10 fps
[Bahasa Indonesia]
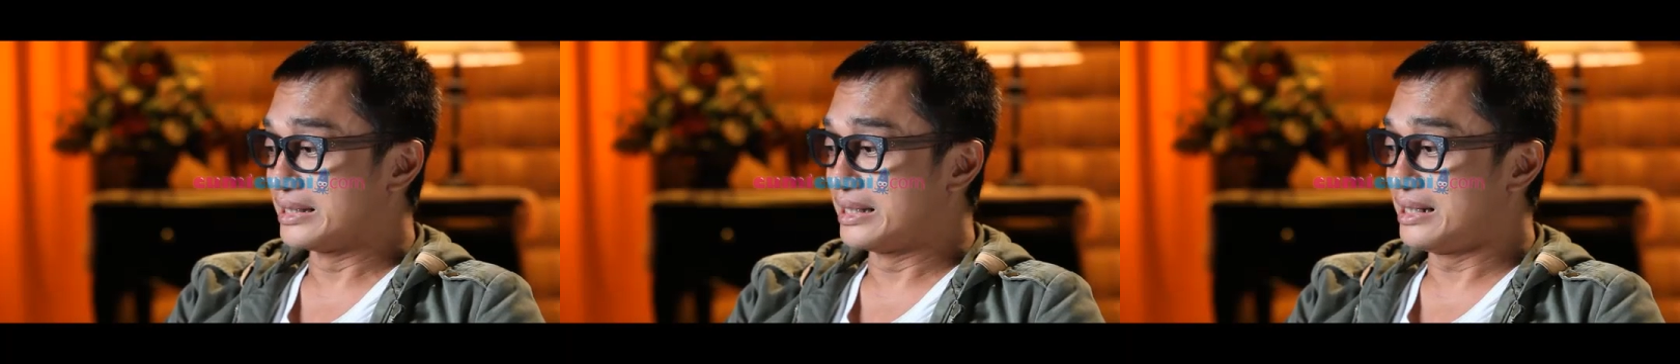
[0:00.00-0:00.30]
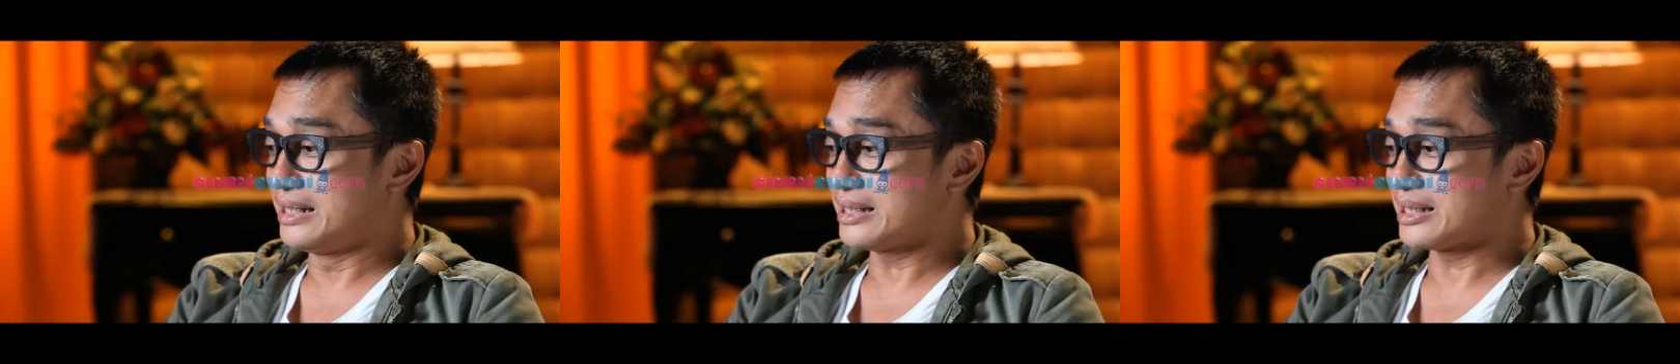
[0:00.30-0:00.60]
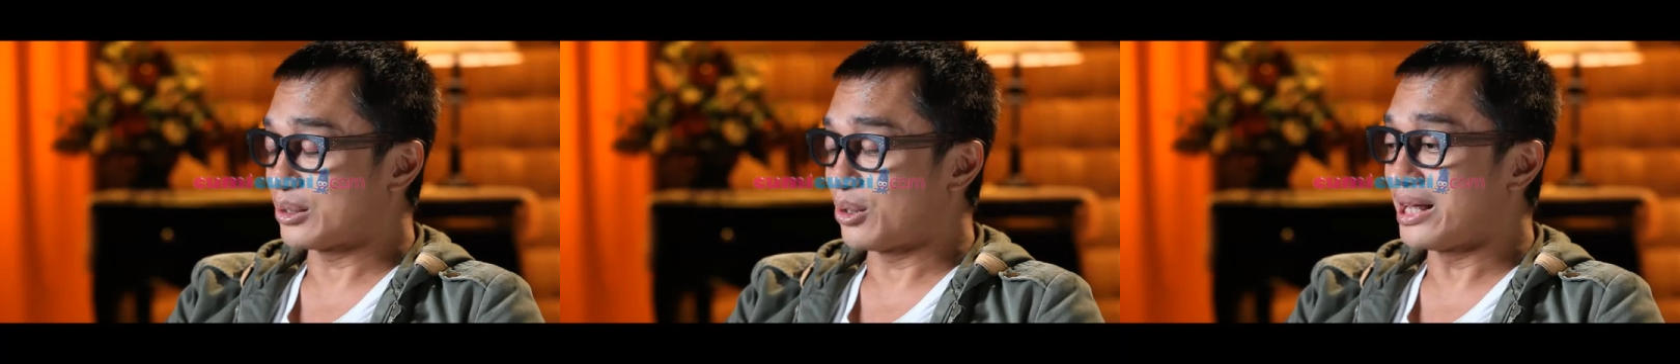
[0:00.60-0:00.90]
Jadi
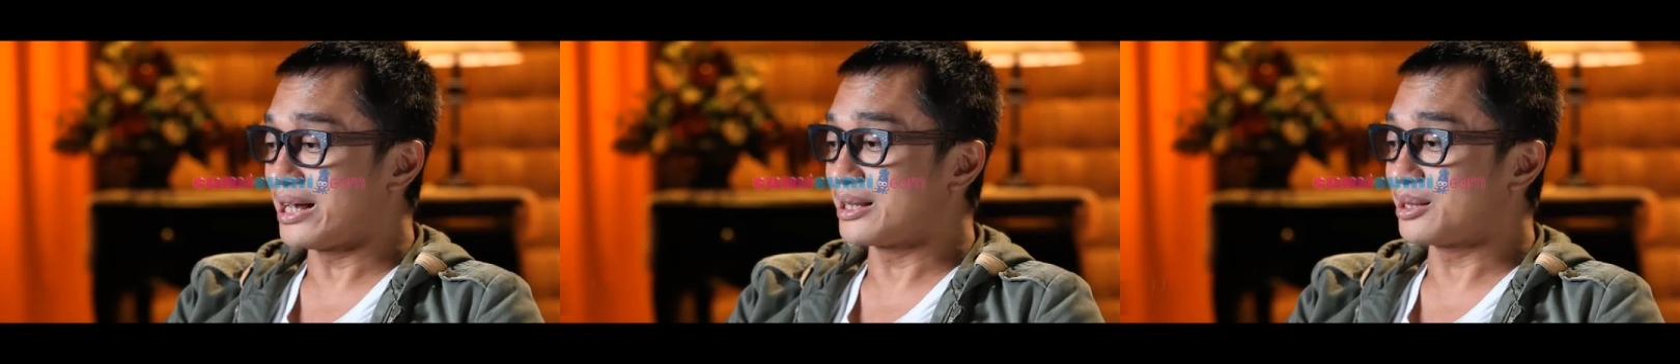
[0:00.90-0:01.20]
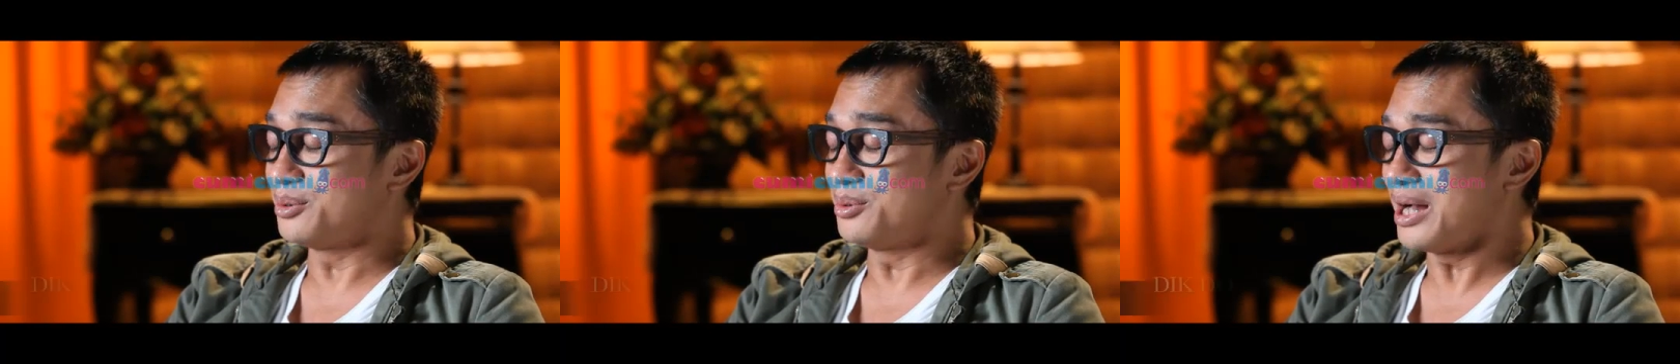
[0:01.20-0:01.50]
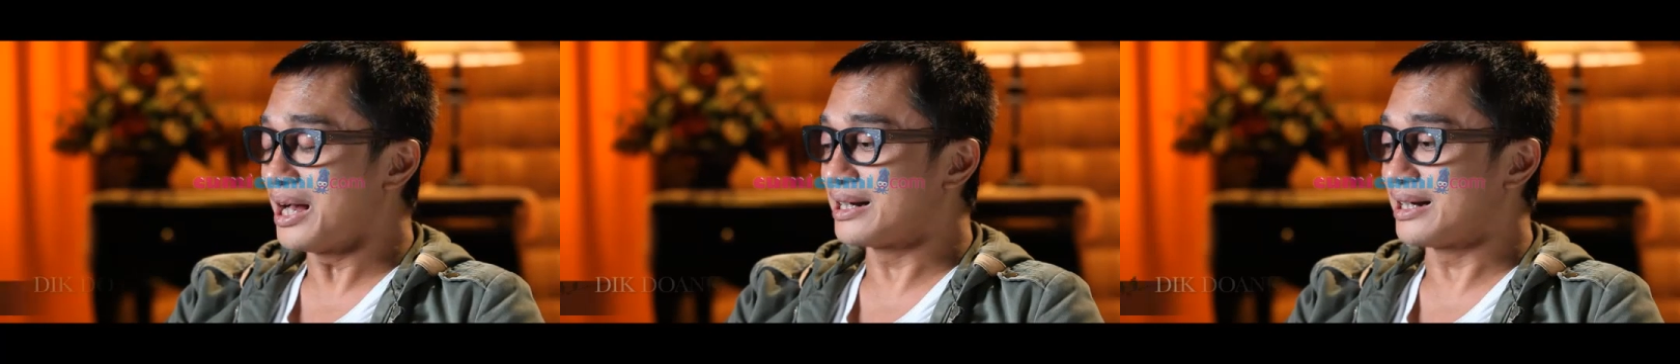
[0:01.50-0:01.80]
sekolah itu
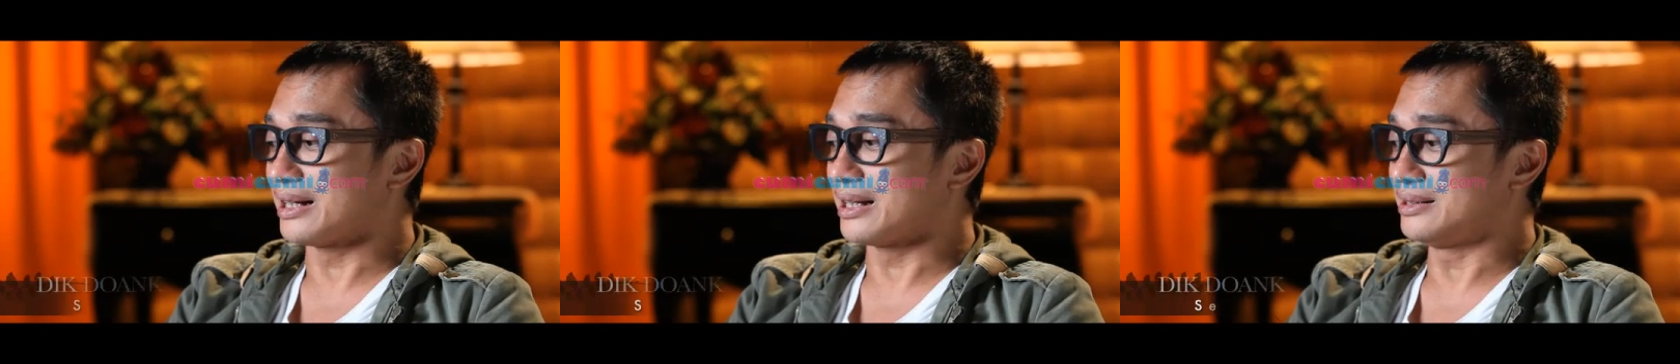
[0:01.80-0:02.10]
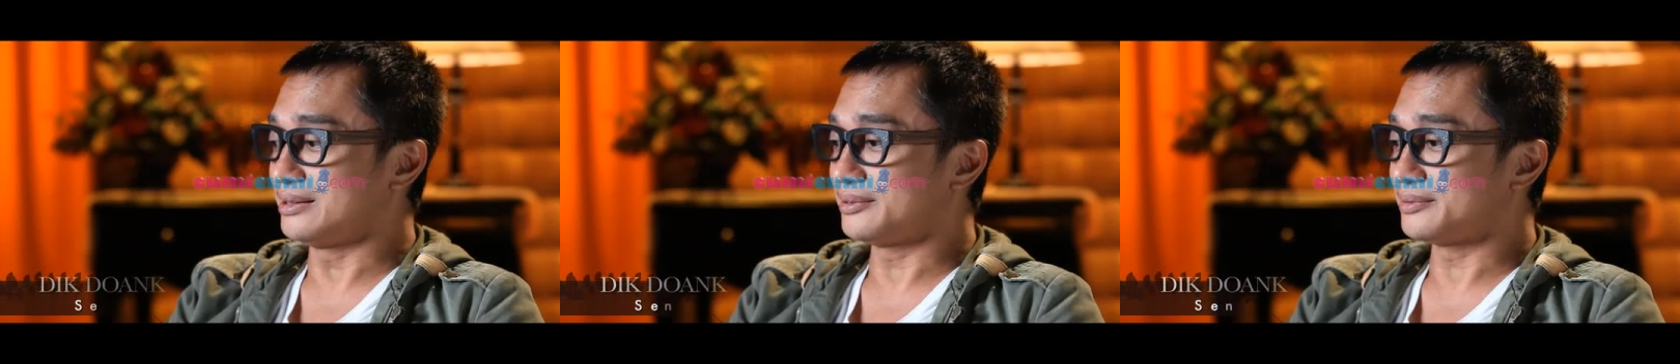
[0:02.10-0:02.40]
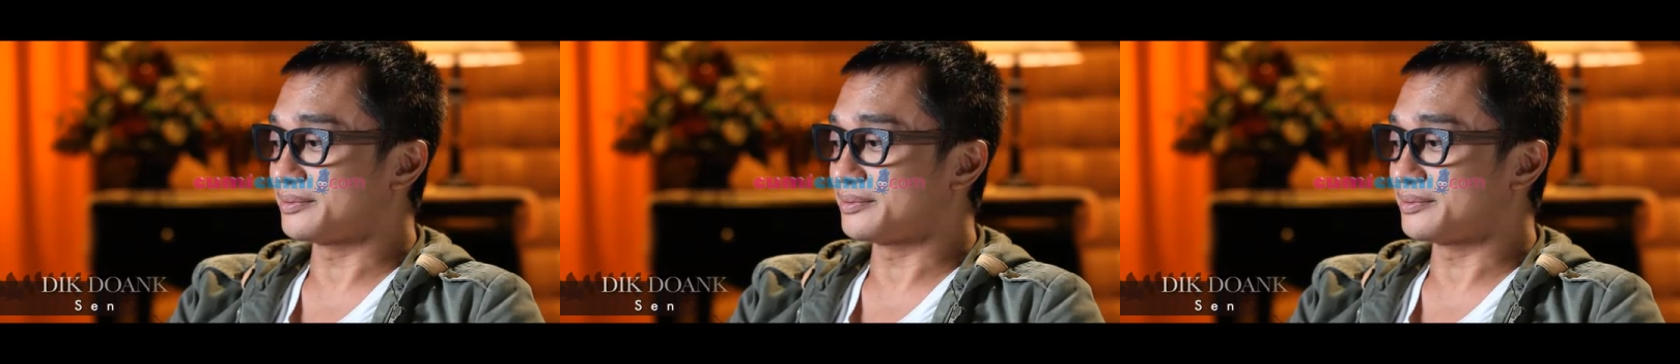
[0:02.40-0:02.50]
adalah